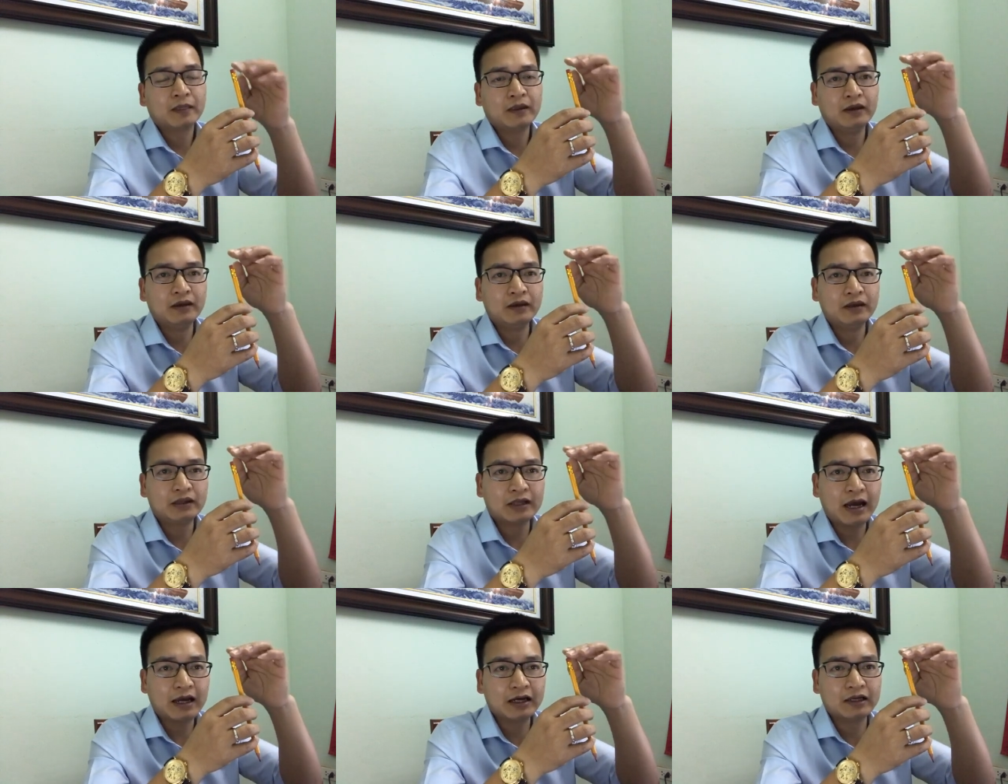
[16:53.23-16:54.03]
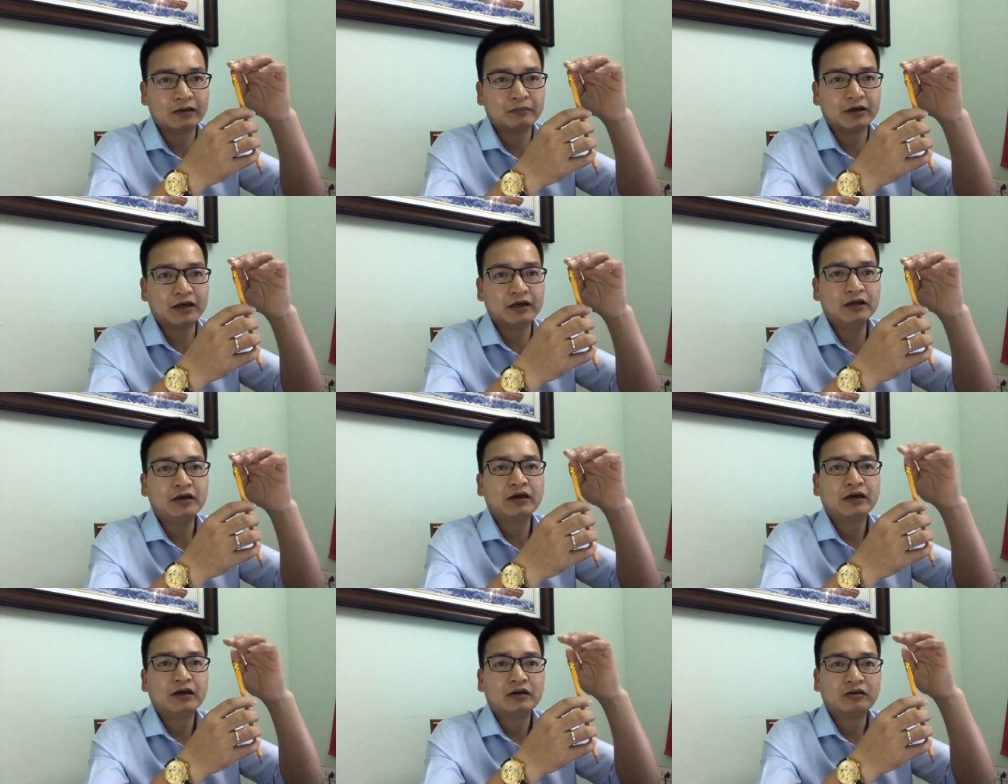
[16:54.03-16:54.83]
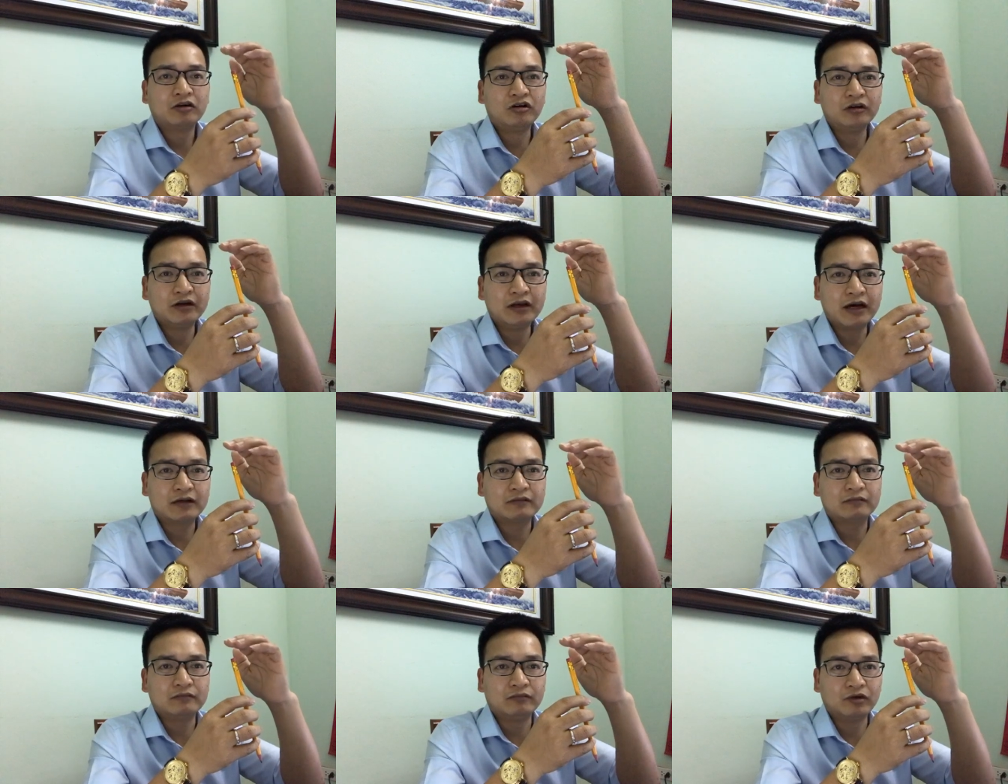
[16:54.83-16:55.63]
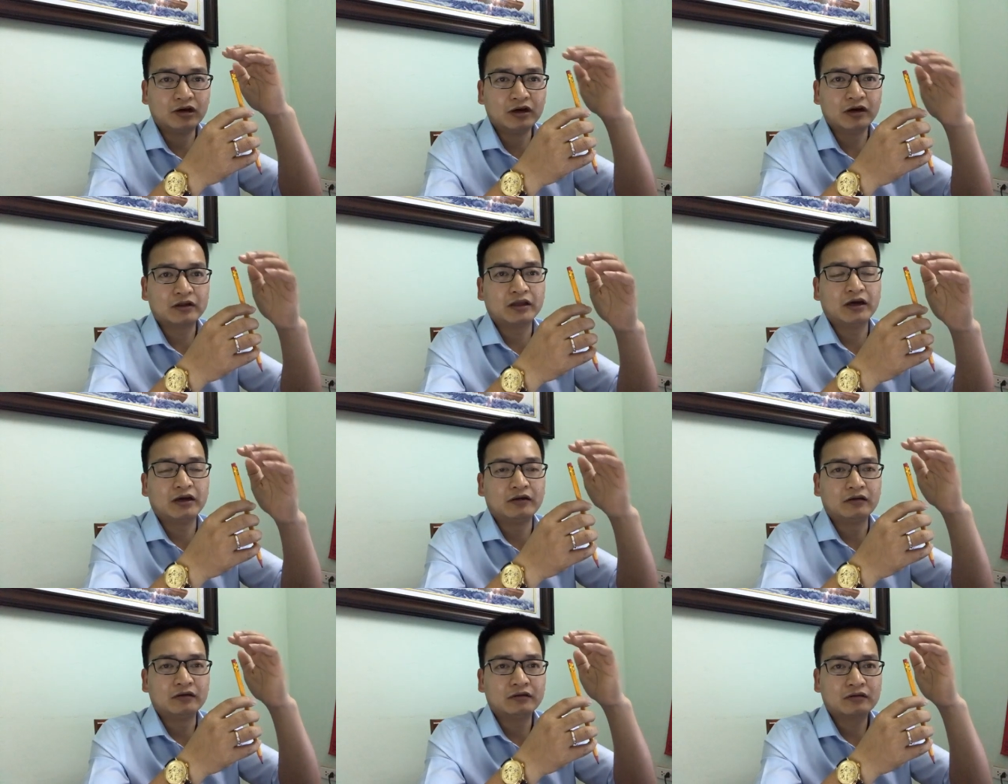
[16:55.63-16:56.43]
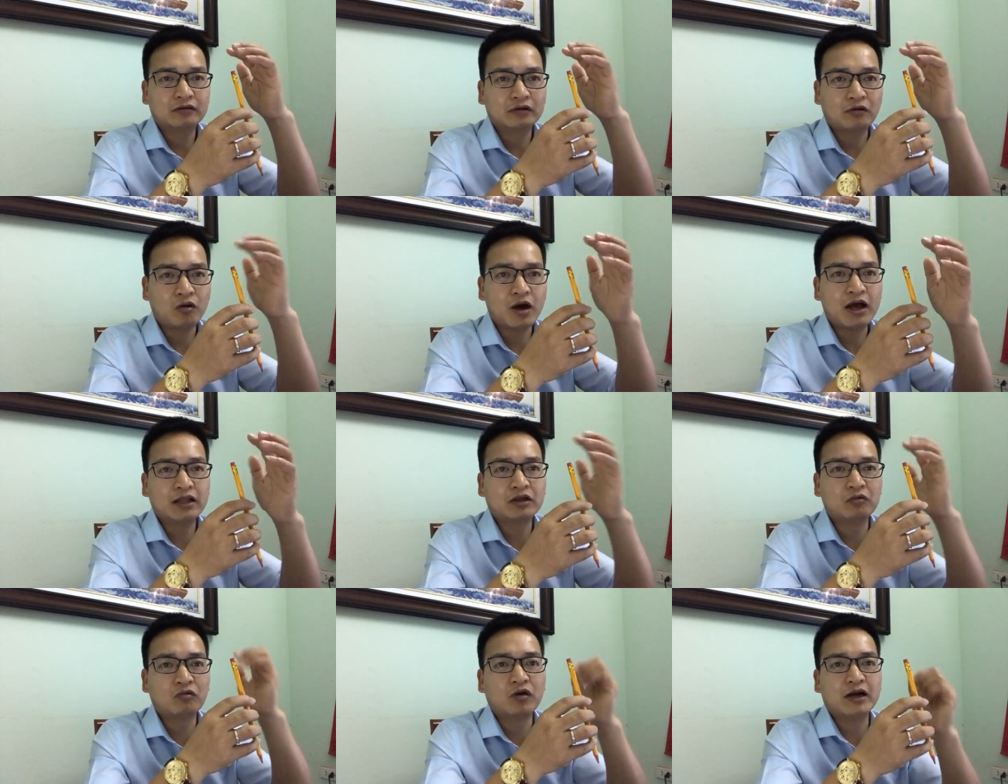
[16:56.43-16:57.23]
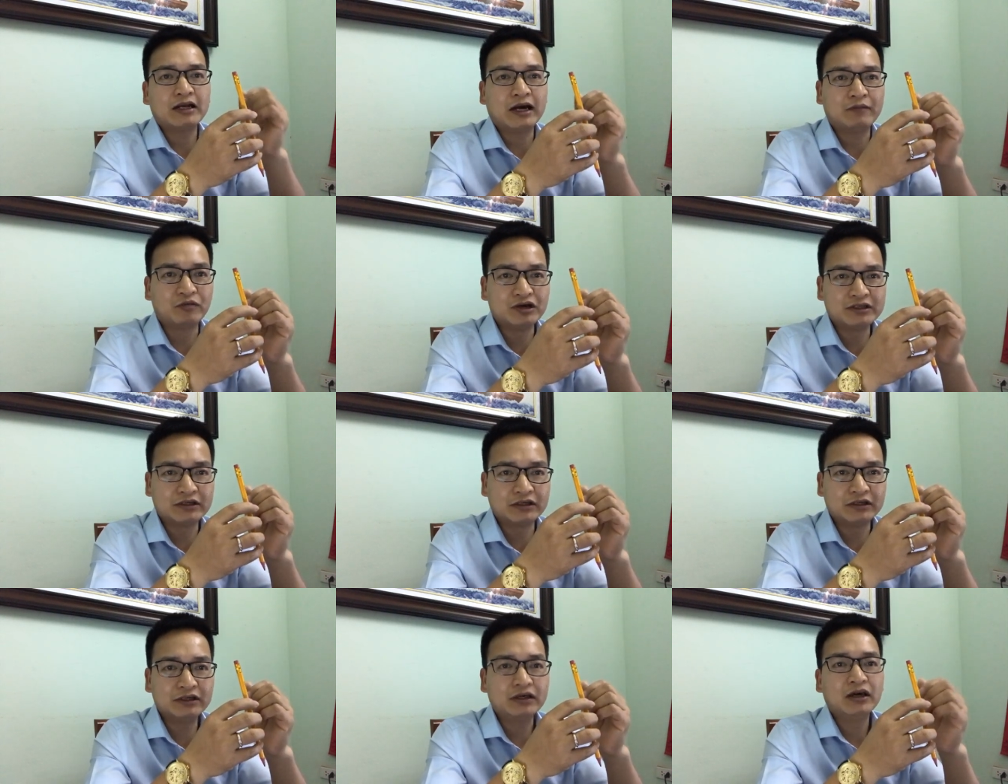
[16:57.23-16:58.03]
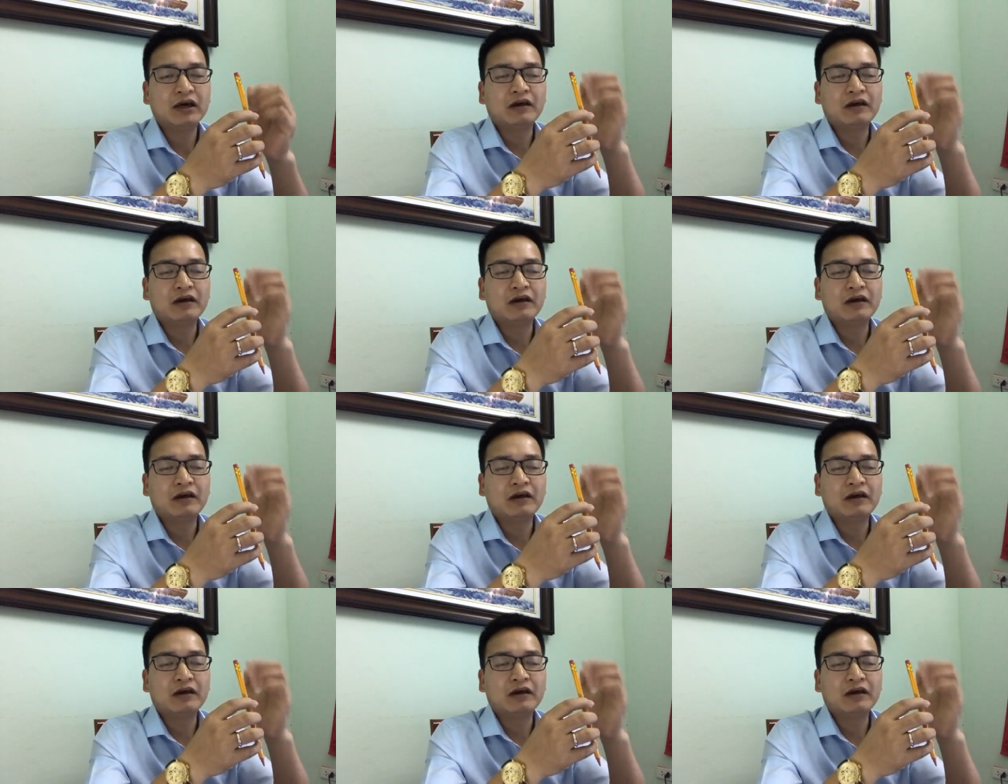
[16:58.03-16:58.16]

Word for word: thì tại cái điểm đấy tôi đặt một lượng tiền qua thông qua nhà môi giới